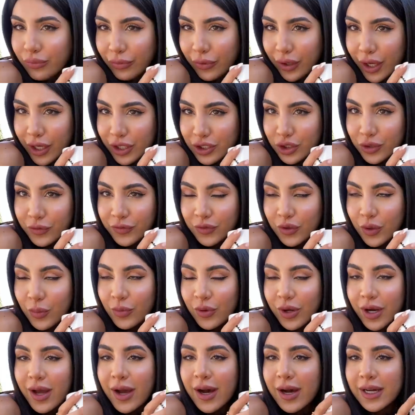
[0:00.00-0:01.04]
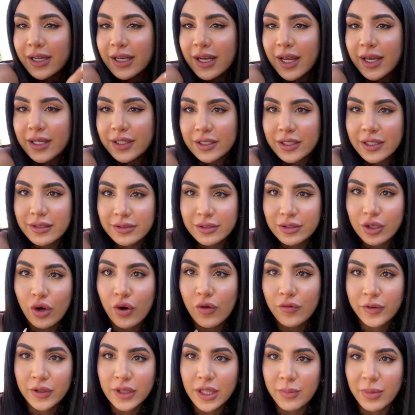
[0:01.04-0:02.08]
اشوفكم ورا هاي الاكل
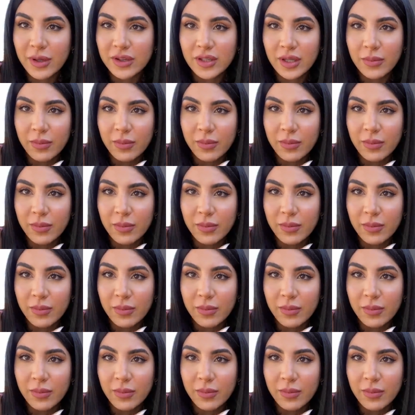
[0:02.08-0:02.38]
هوفلي بطني ما